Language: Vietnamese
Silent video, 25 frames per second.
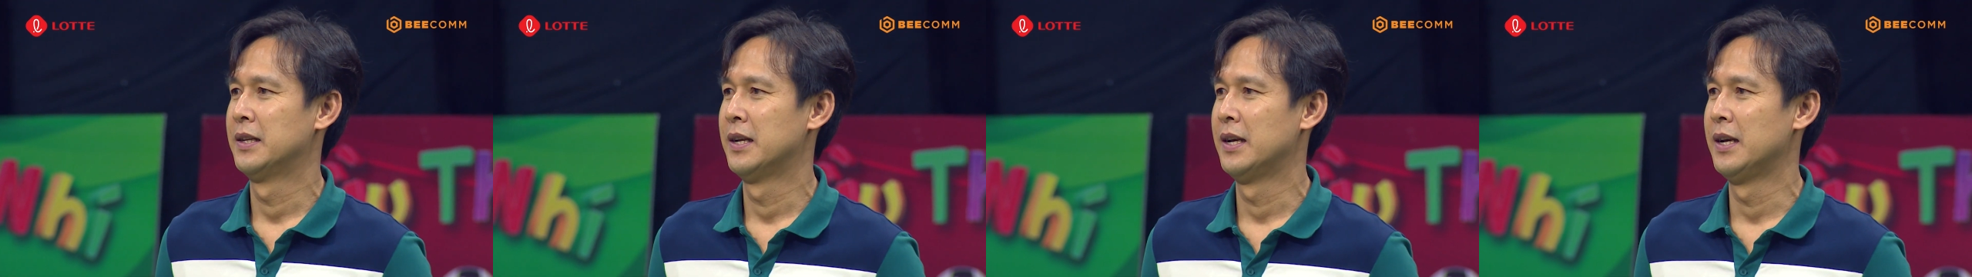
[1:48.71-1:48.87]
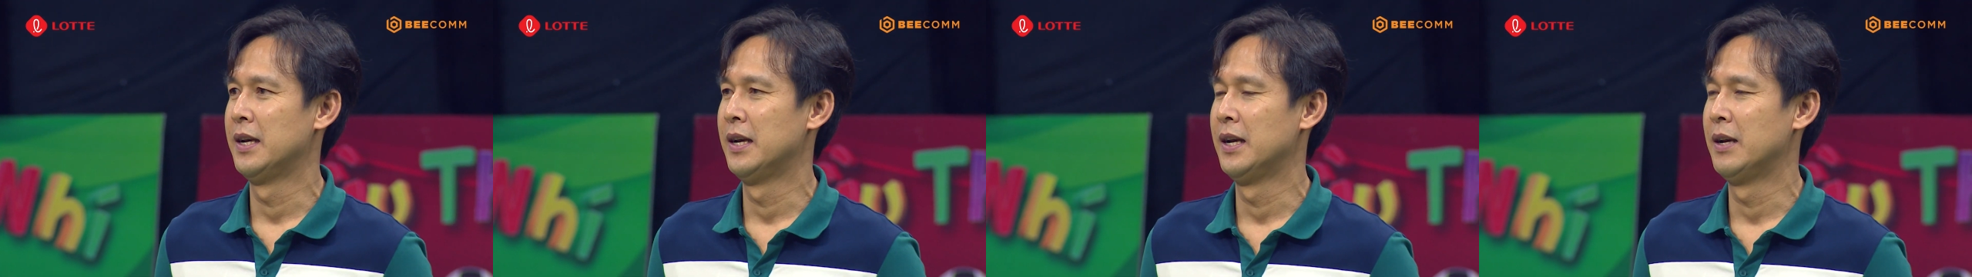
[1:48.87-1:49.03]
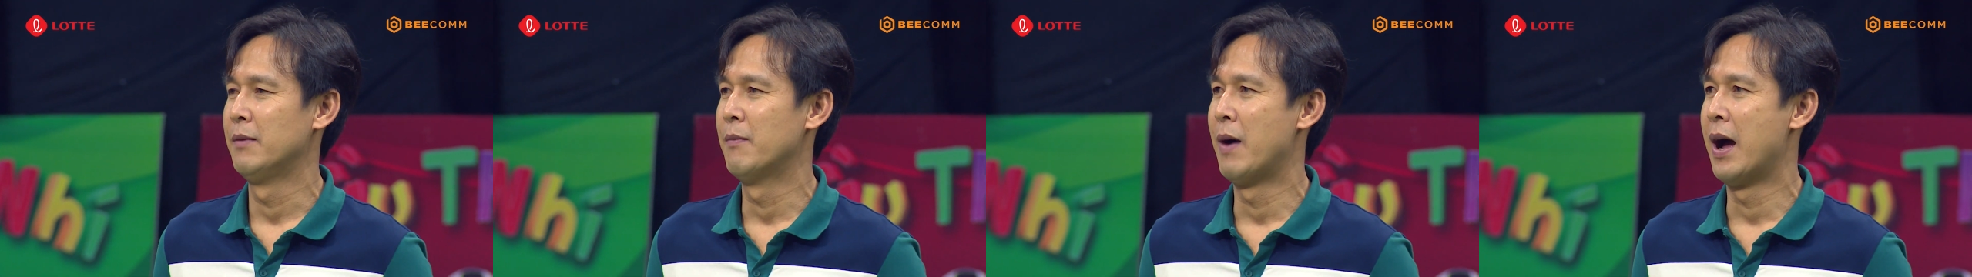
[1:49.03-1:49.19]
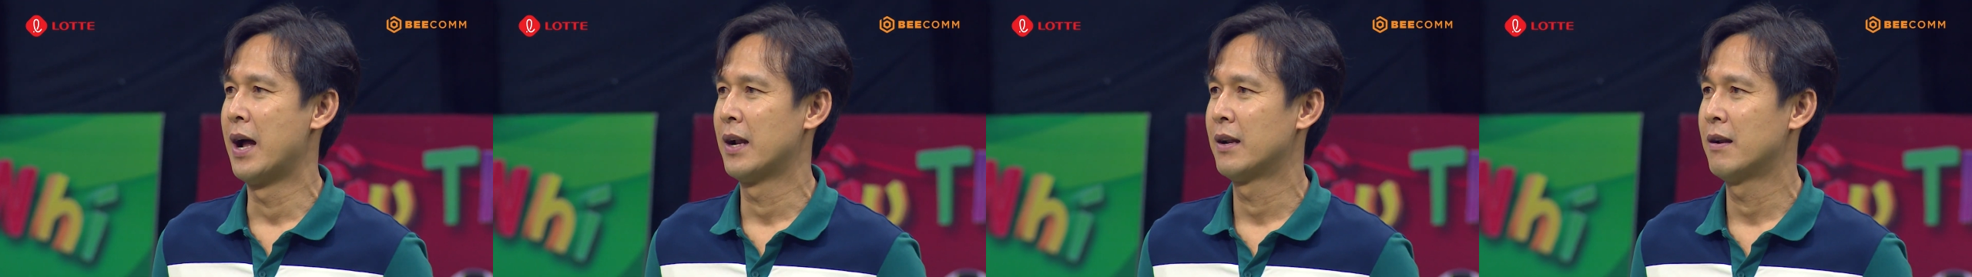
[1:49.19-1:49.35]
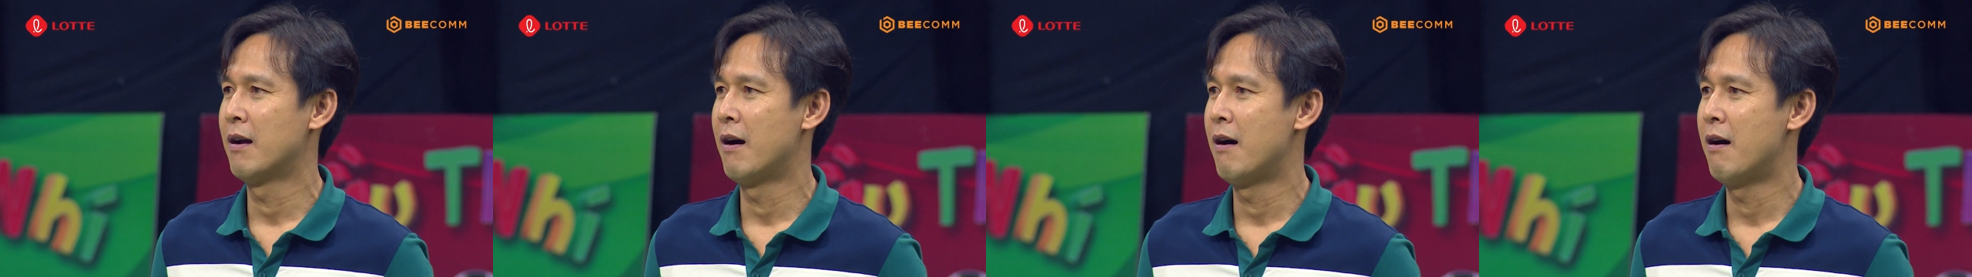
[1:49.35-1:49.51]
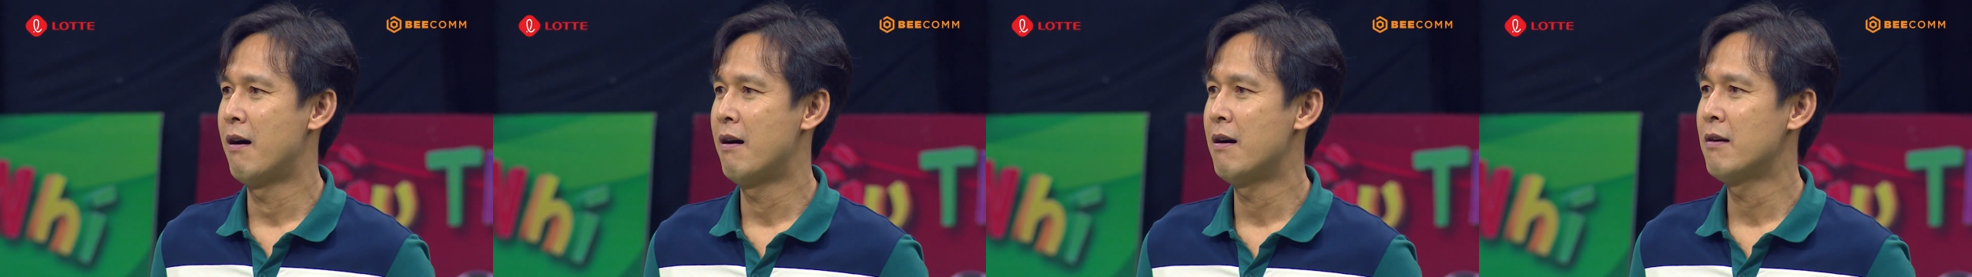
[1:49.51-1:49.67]
thì bạn
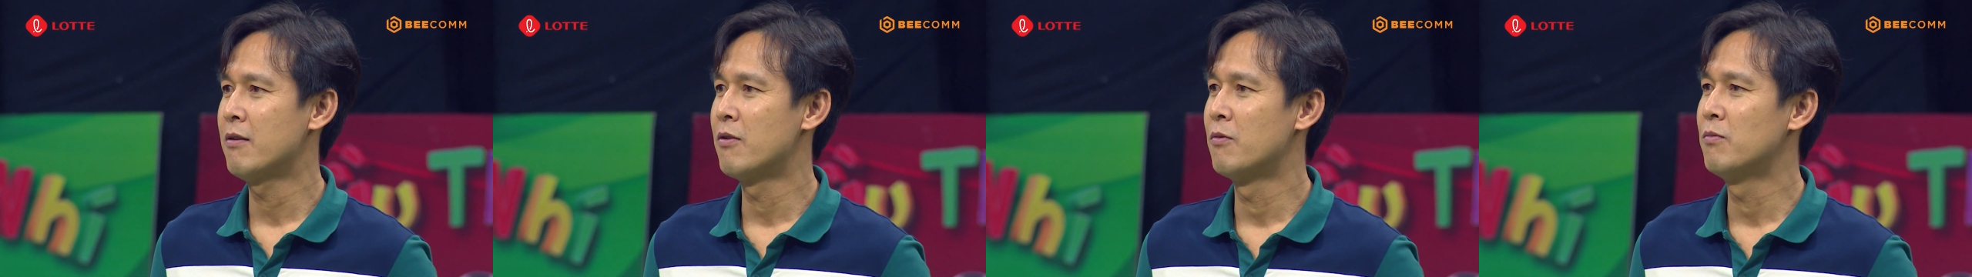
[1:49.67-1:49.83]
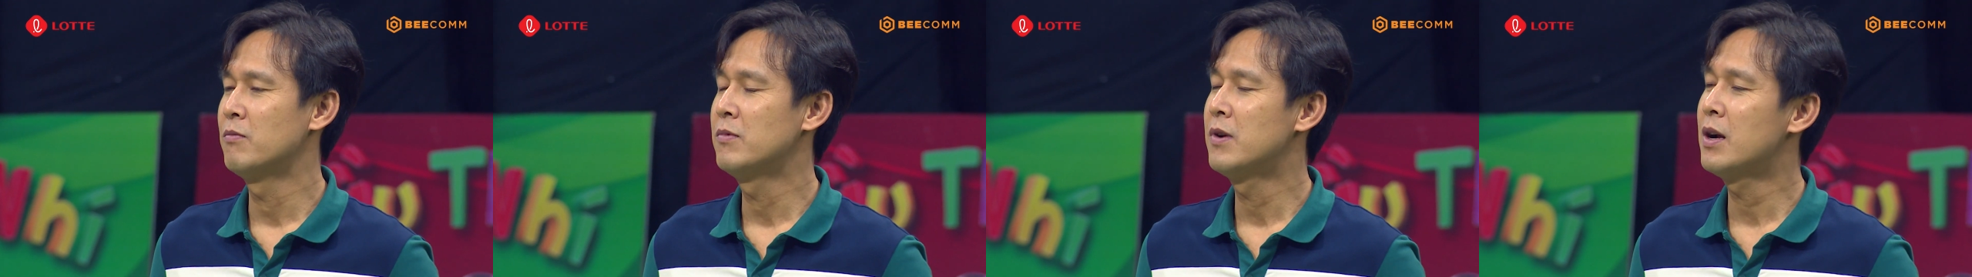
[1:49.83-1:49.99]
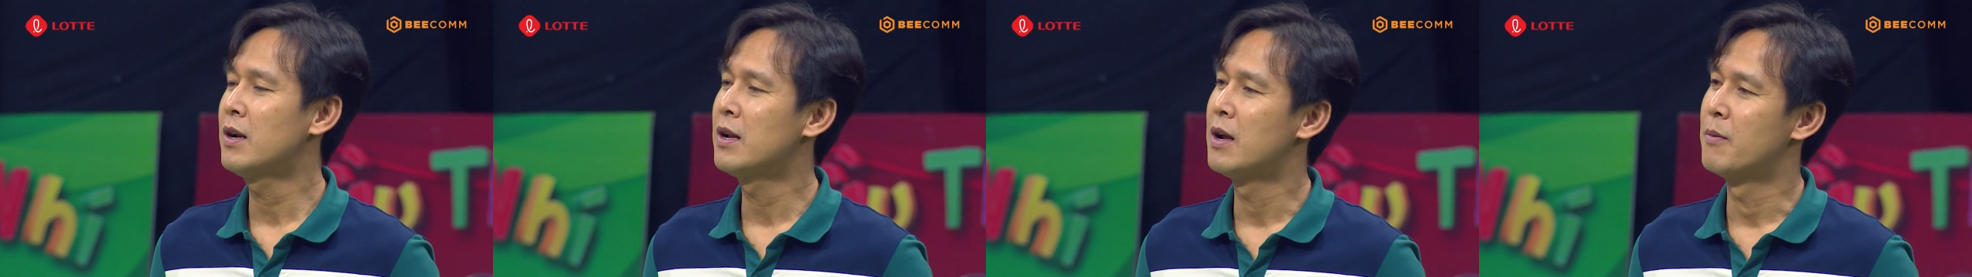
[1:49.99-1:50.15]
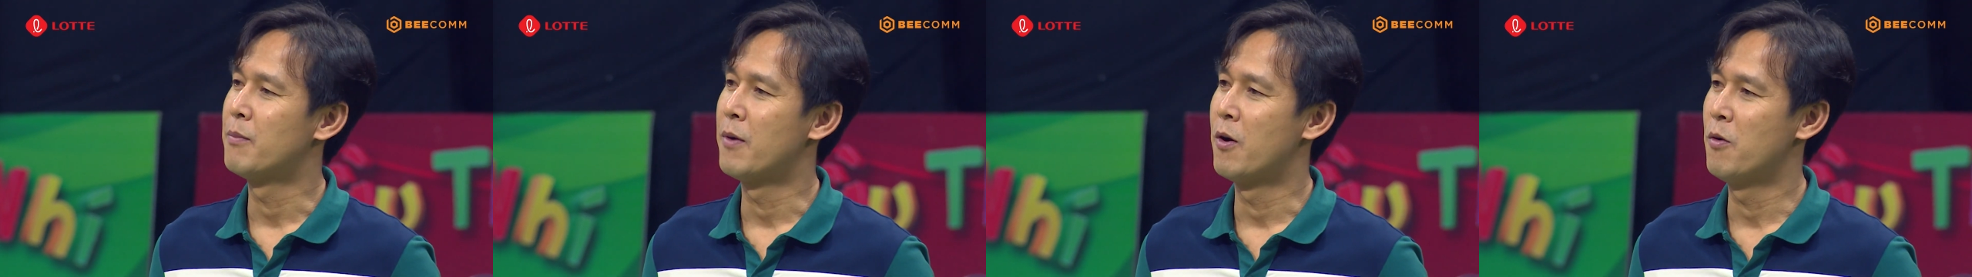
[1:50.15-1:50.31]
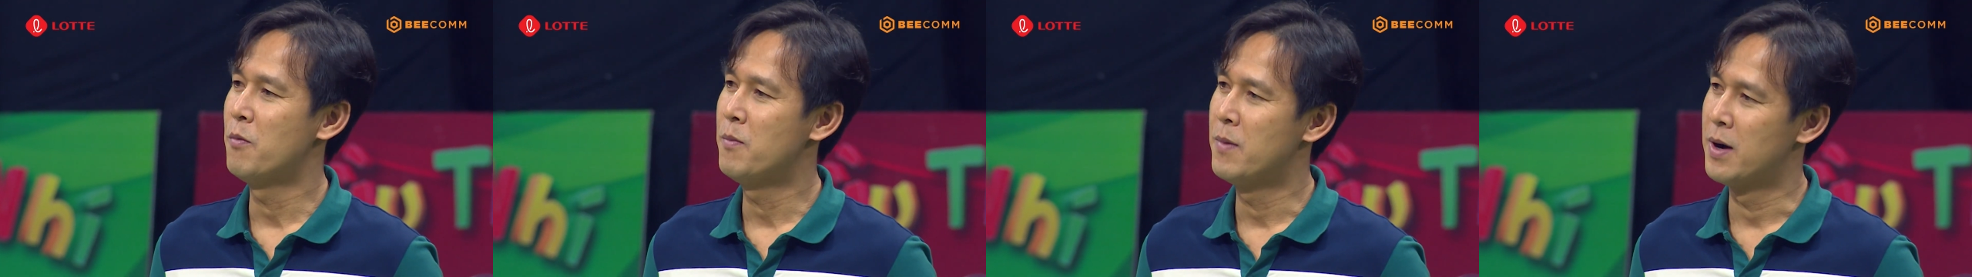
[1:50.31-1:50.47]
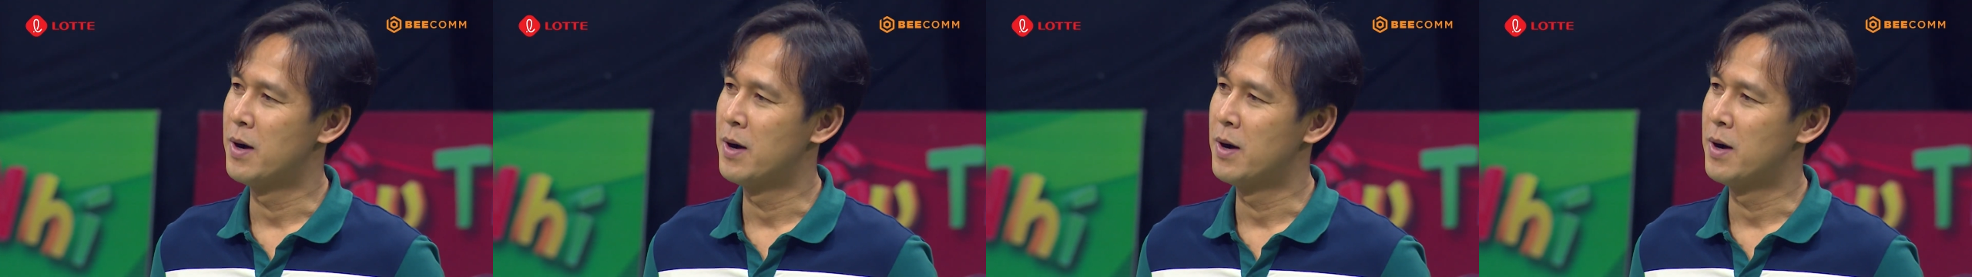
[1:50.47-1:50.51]
đó cũng rất là mẫu